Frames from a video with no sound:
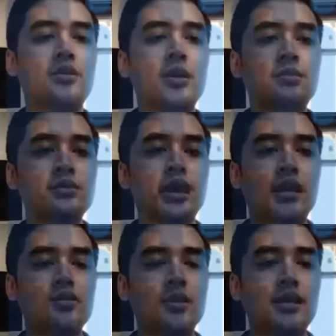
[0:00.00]
Huwag po
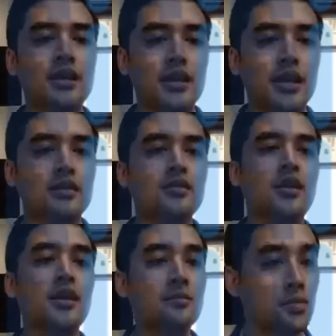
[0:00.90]
tayo mag-alala. Ang
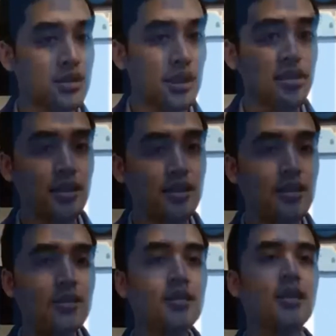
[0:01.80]
importante,
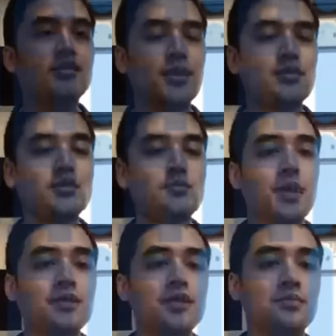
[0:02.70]
as much as
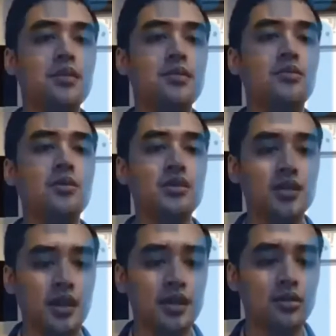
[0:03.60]
possible, we
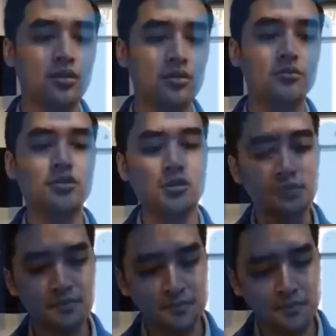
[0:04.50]
stay at home.
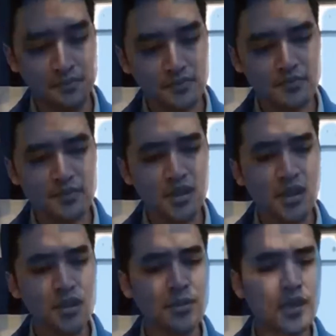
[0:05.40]
So,
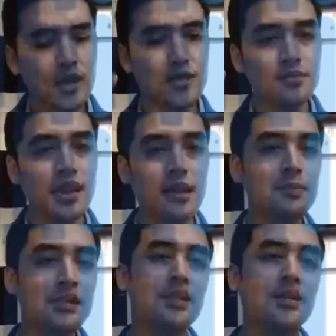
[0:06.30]
yung mga
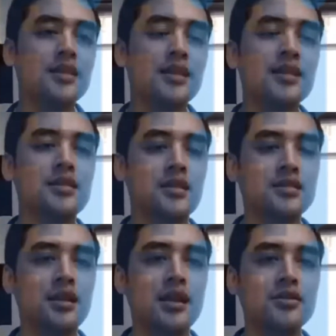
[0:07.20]
malapit nakatira sa
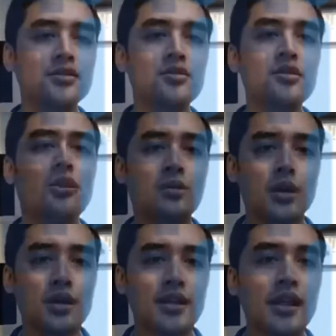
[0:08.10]
Rizal High School, huwag
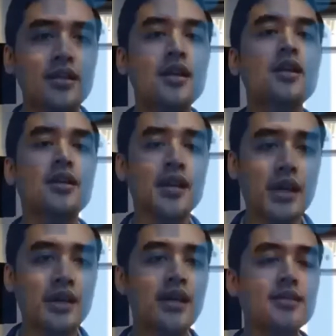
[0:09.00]
mag-alala.
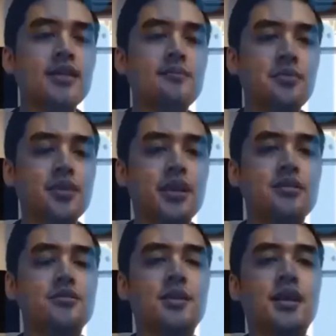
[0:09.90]
Gaya lang din po yan
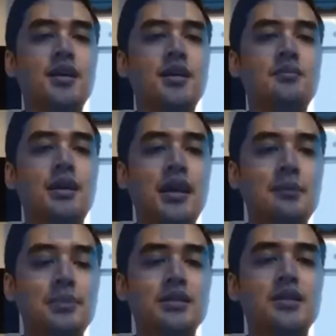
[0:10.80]
ng mga
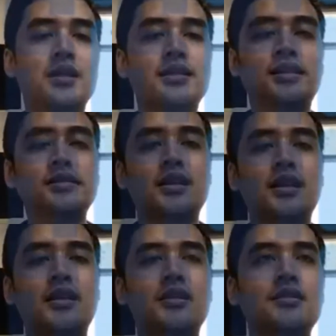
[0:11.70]
malapit nakatira
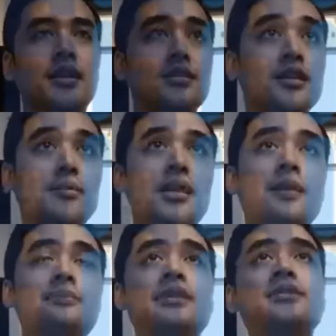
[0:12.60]
sa nakatira
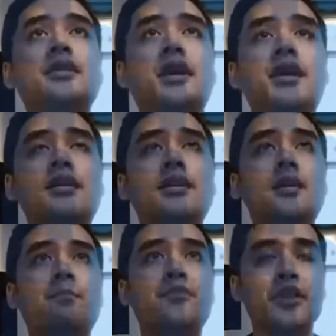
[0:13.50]
malapit sa
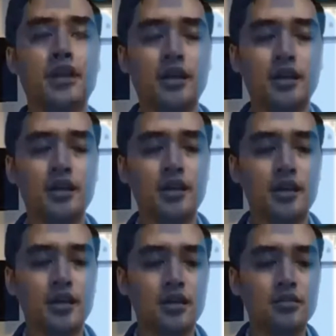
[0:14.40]
sa
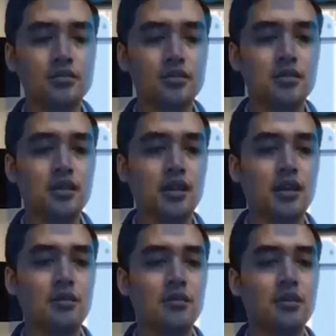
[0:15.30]

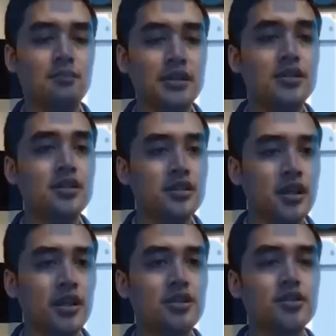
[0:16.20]
um,
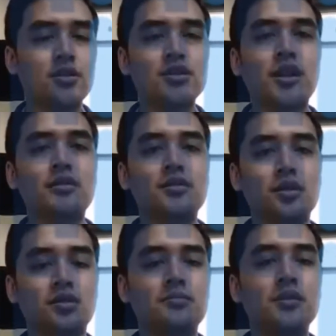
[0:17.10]
PCCH o Child's
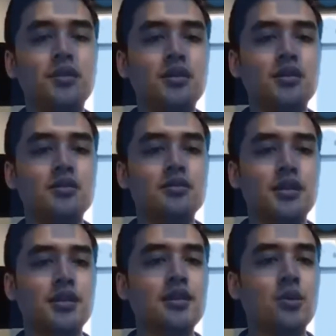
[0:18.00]
Hope na
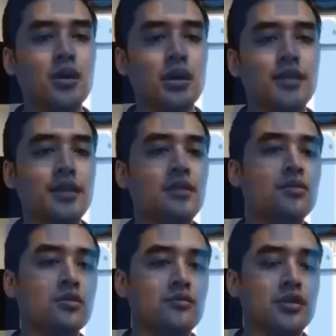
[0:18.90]
ginawa natin
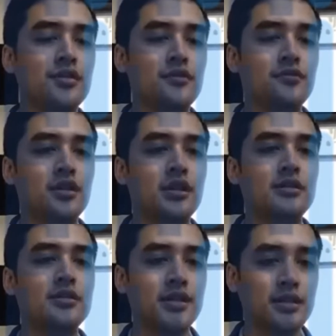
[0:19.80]
COVID
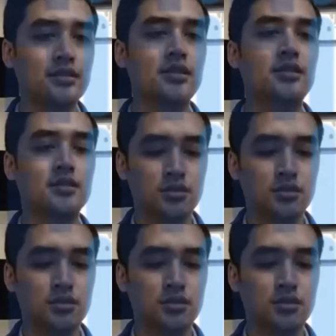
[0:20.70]
referral center.